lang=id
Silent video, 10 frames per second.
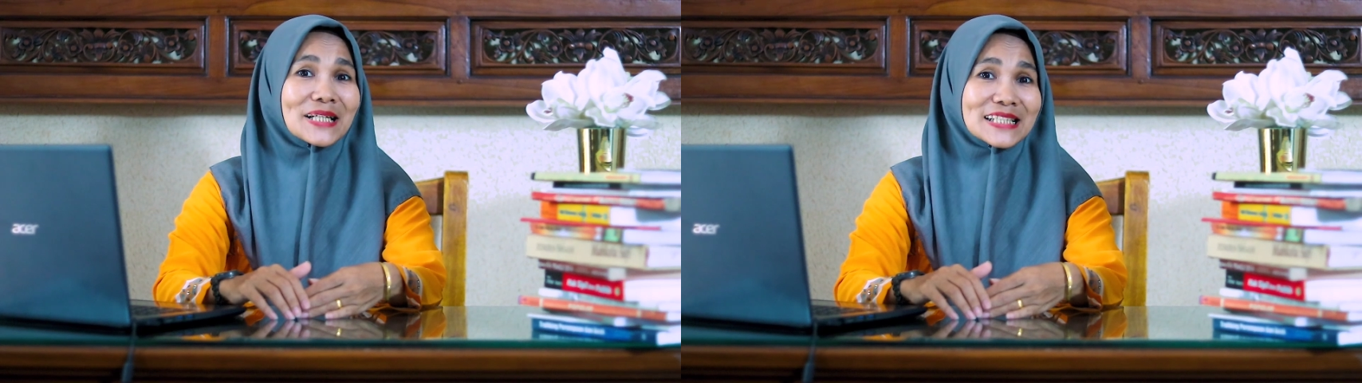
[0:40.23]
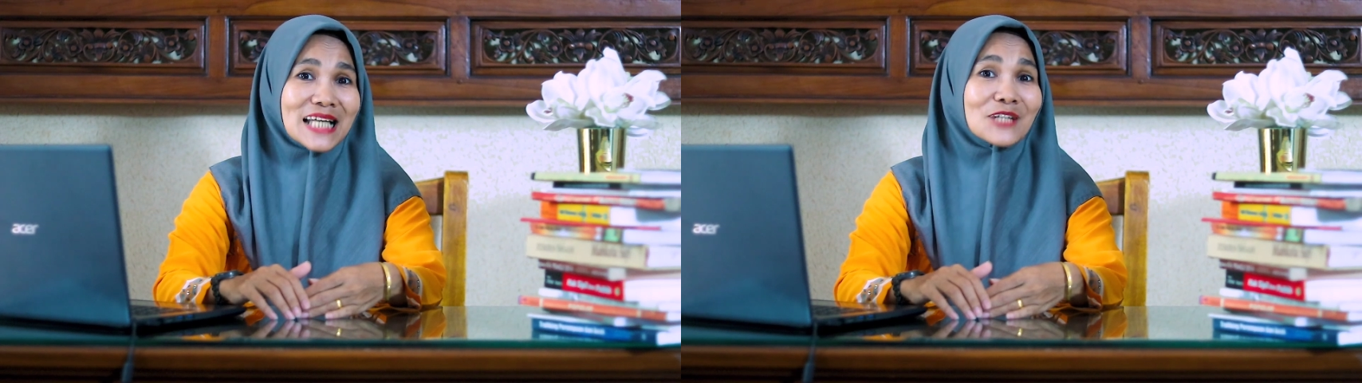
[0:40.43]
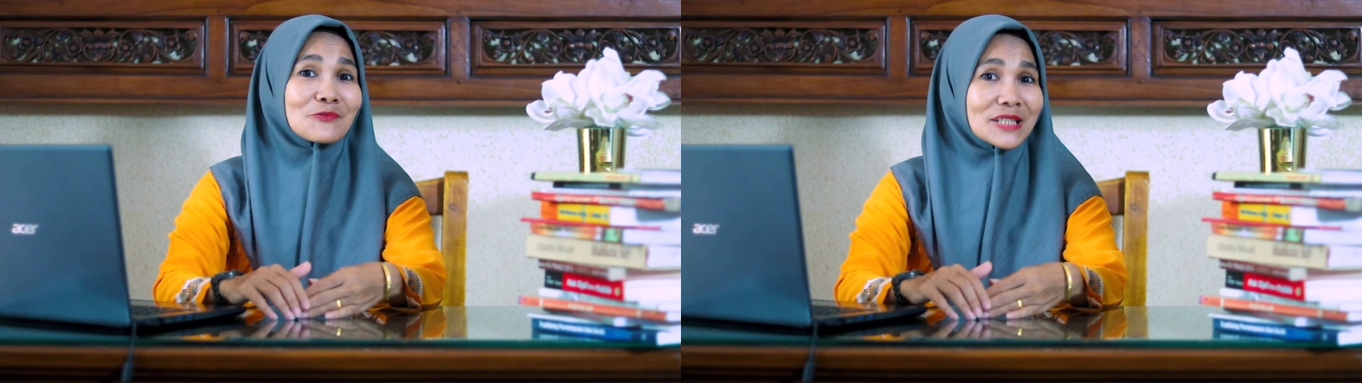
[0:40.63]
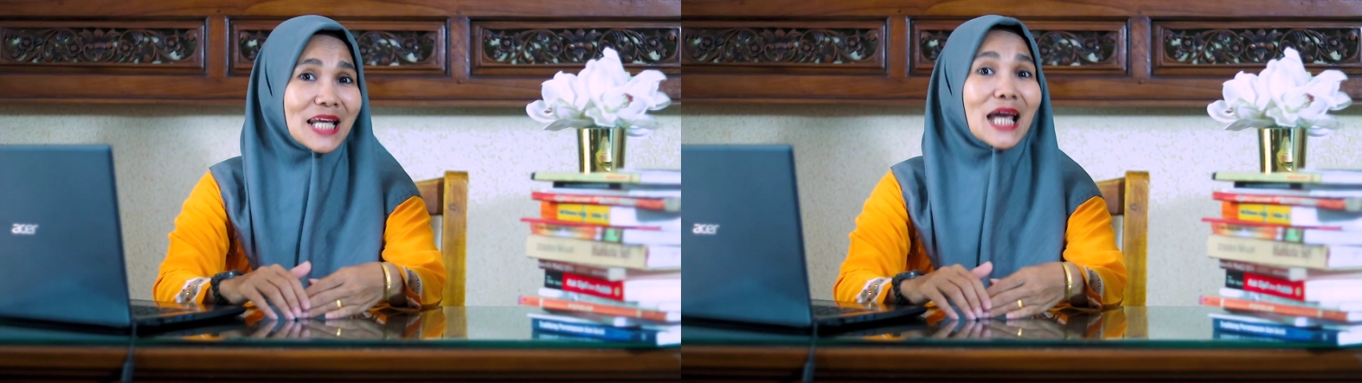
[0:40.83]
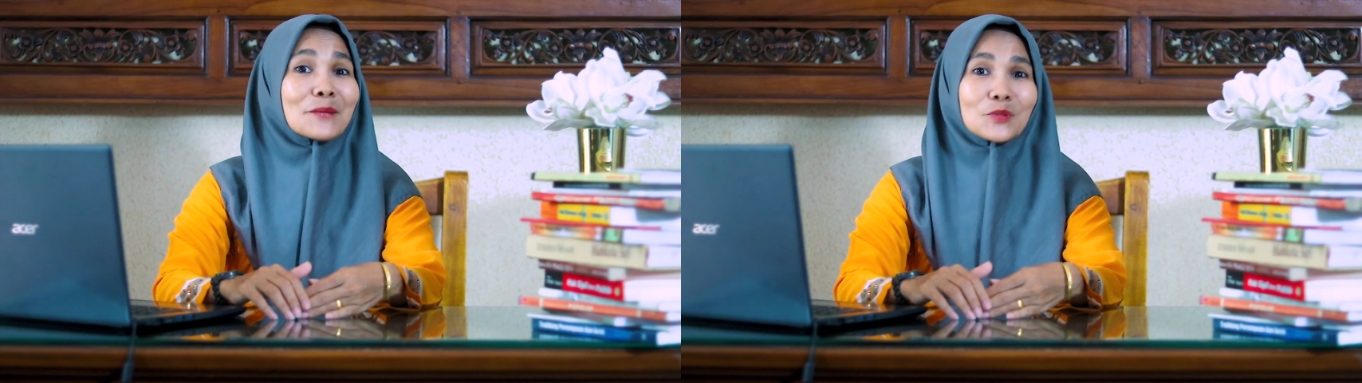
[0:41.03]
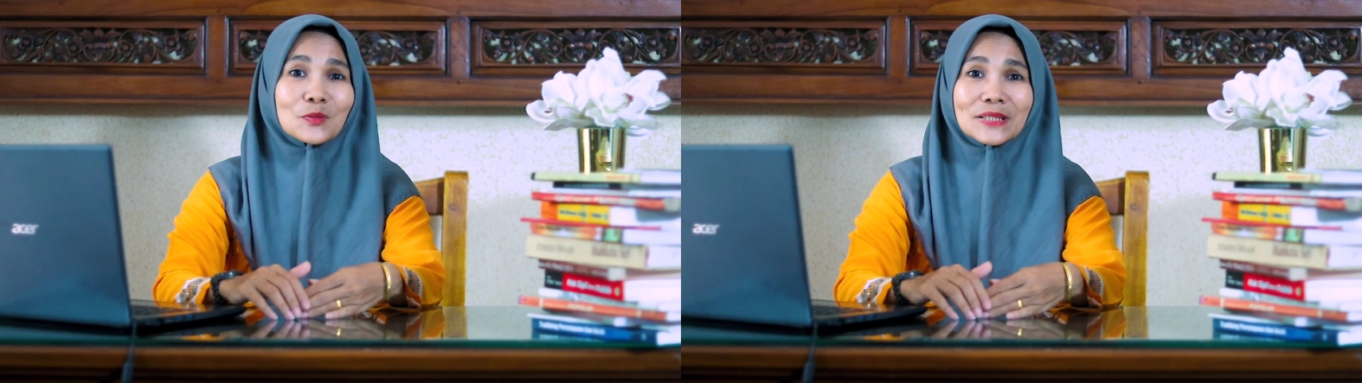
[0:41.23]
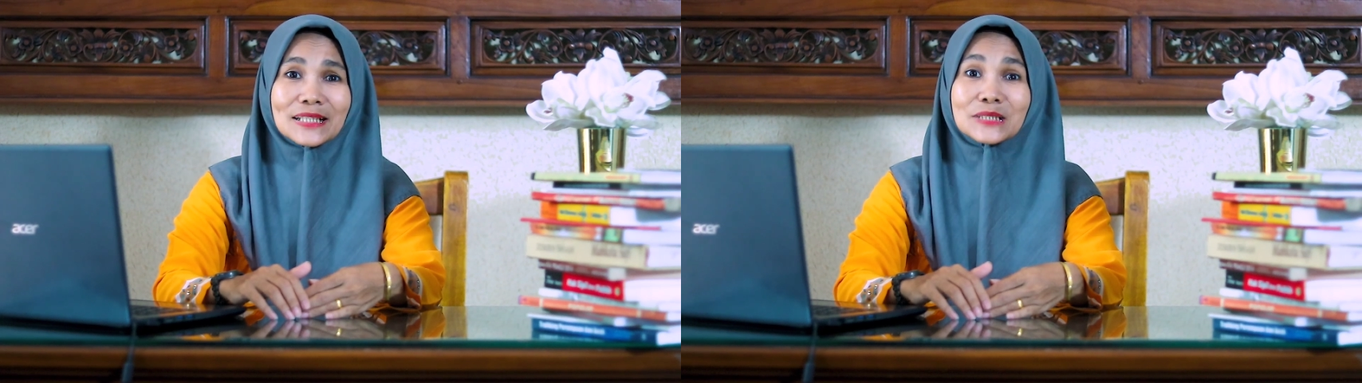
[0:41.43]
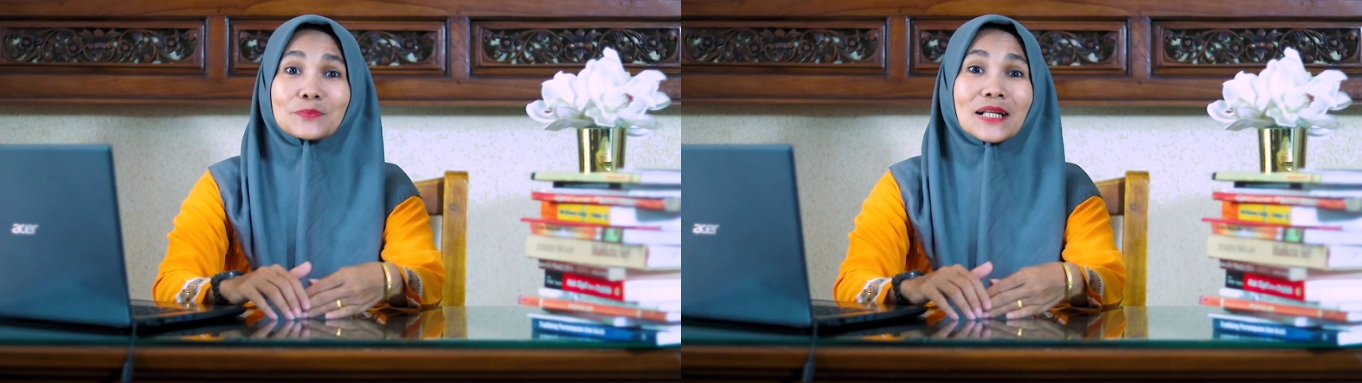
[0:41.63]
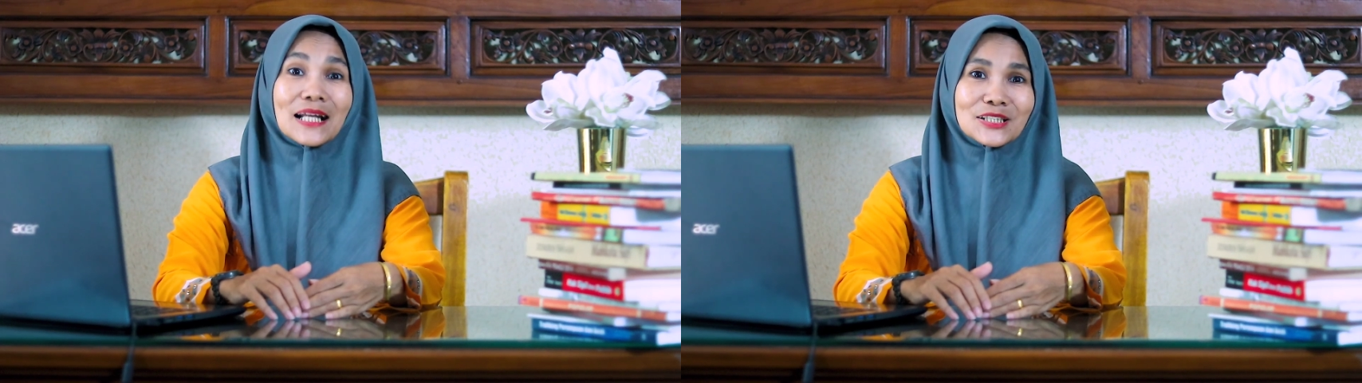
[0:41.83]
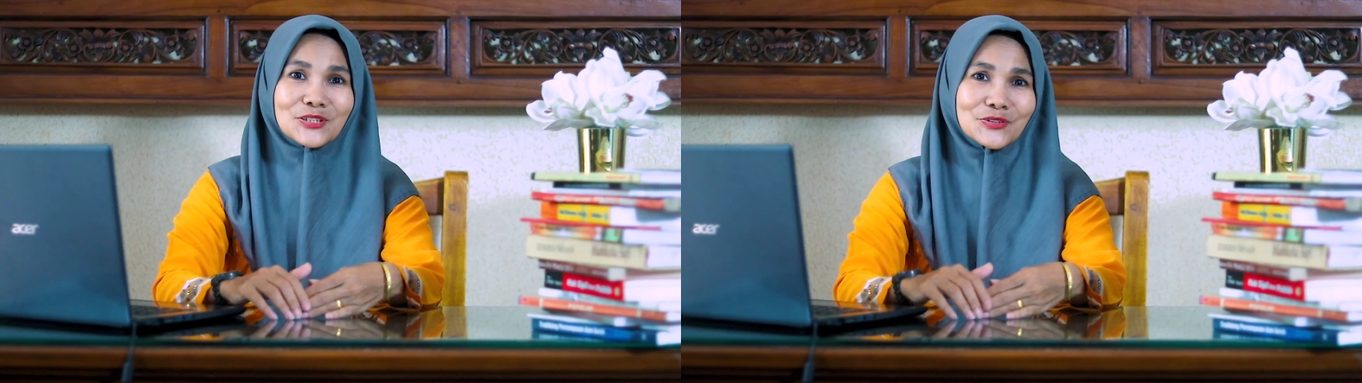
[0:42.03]
pada saat fit and proper test
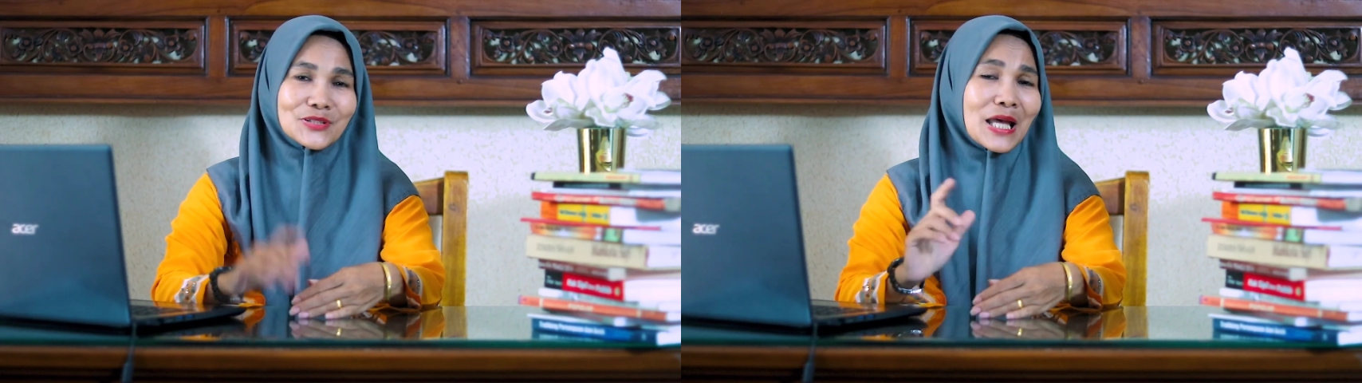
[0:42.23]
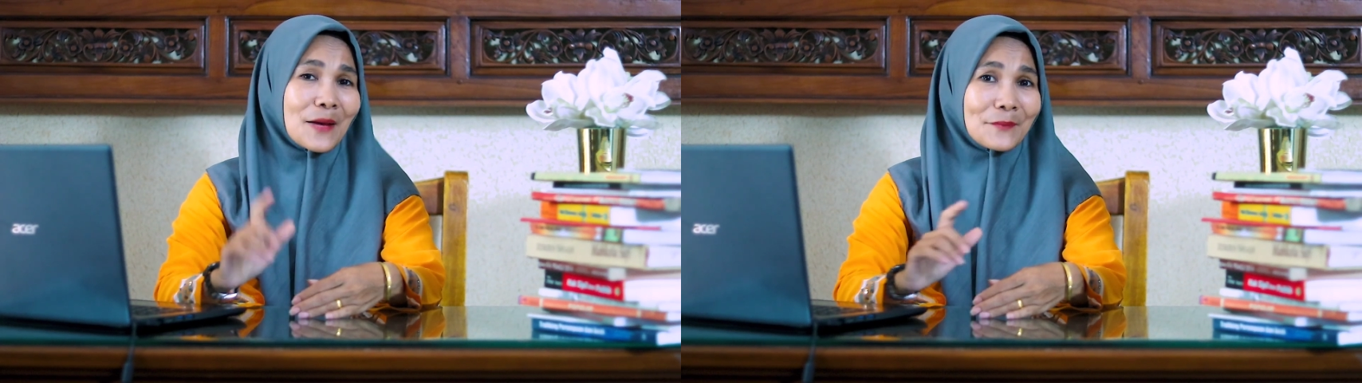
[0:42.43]
berlangsung.